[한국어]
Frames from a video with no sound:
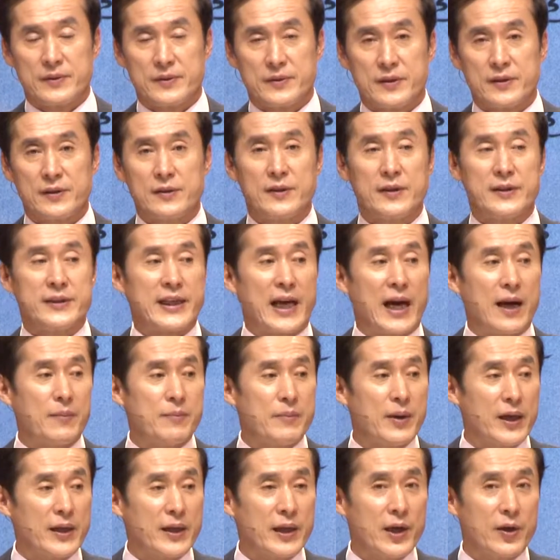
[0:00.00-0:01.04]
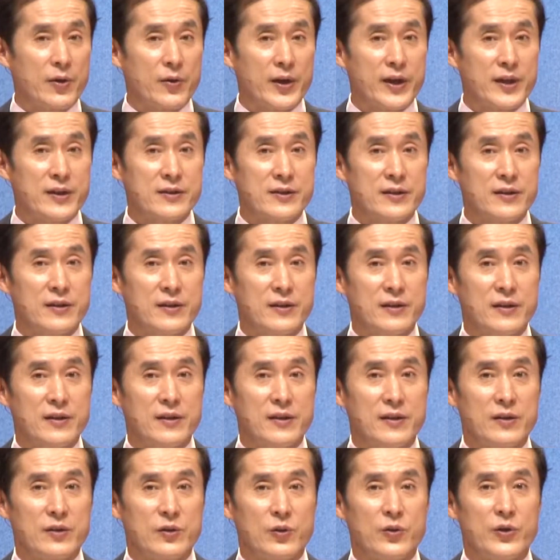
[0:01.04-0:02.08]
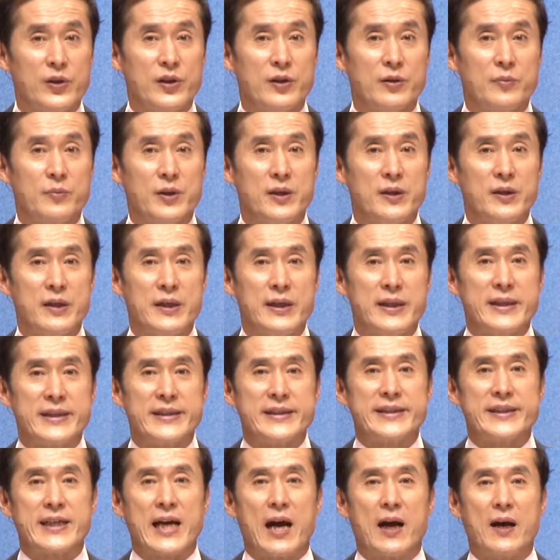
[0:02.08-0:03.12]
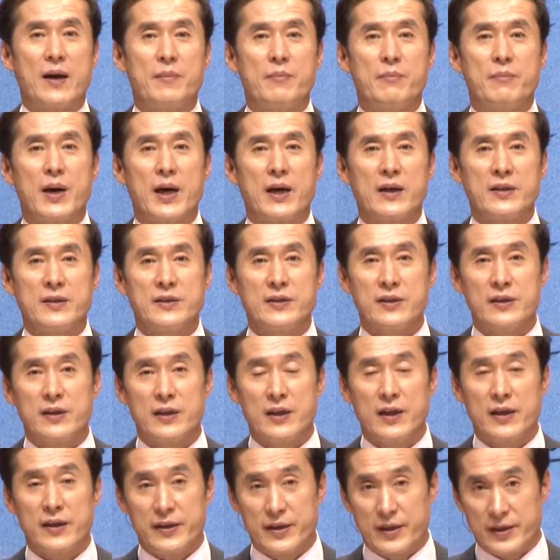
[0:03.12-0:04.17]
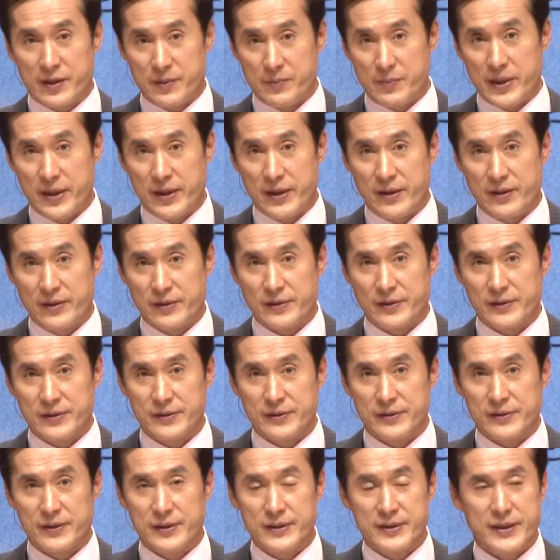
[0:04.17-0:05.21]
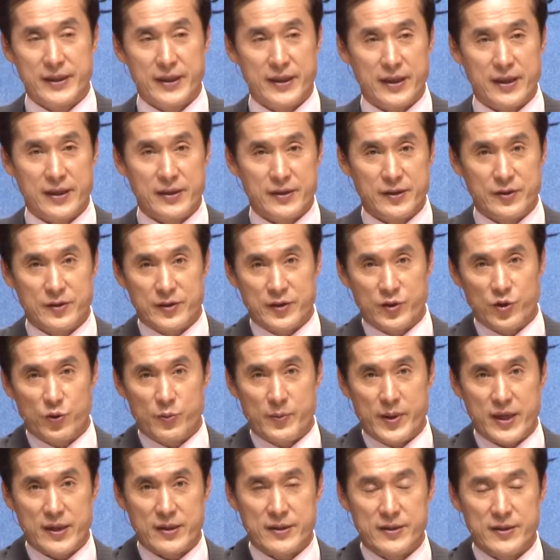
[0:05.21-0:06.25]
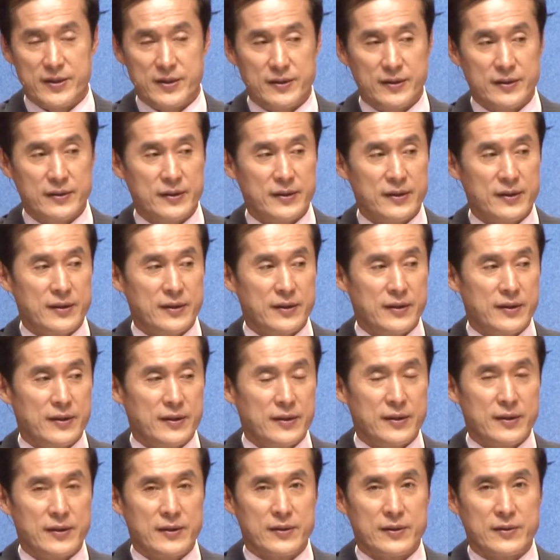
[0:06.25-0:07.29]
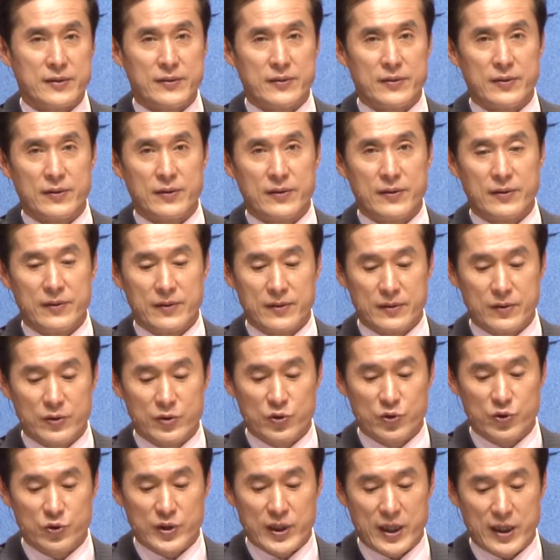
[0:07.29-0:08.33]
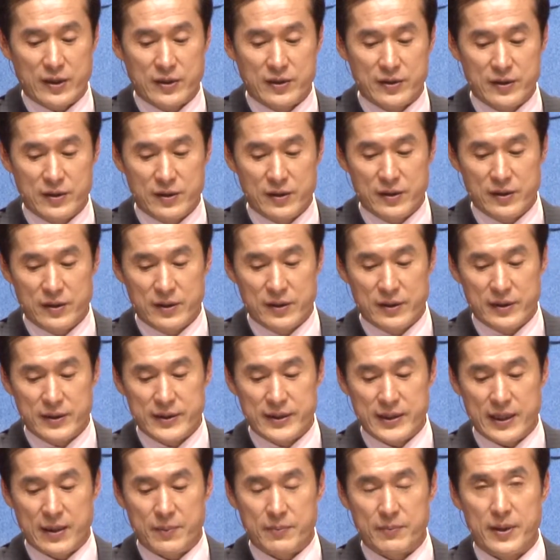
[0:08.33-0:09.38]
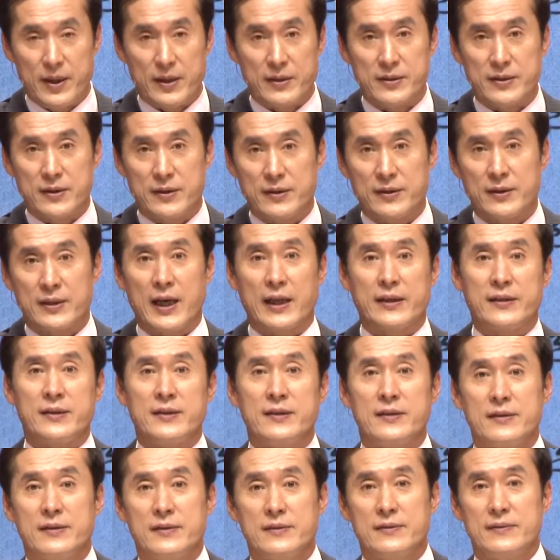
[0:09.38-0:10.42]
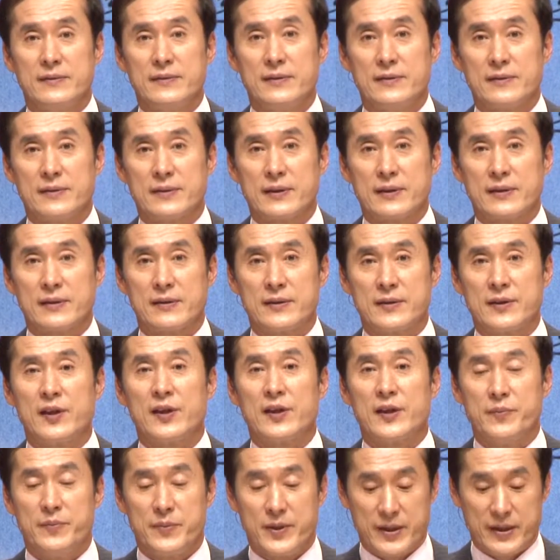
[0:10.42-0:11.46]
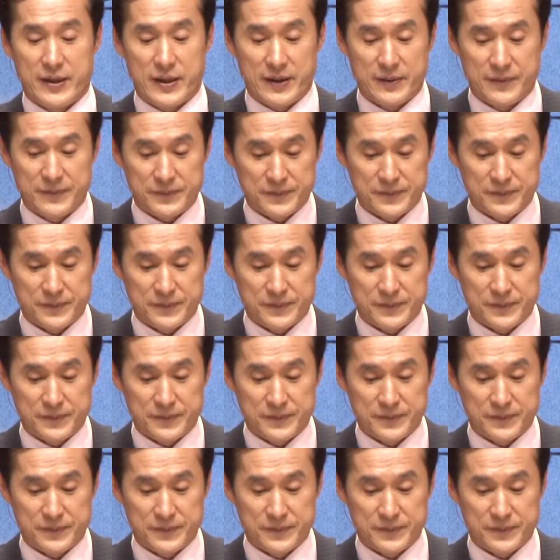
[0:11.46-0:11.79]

그래서 그걸 장막이라고 해서 또 이름을 장막절이라 이렇게 말하는 거예요. 세 가지 초막절, 또 수장절, 장막절 같은 절기입니다.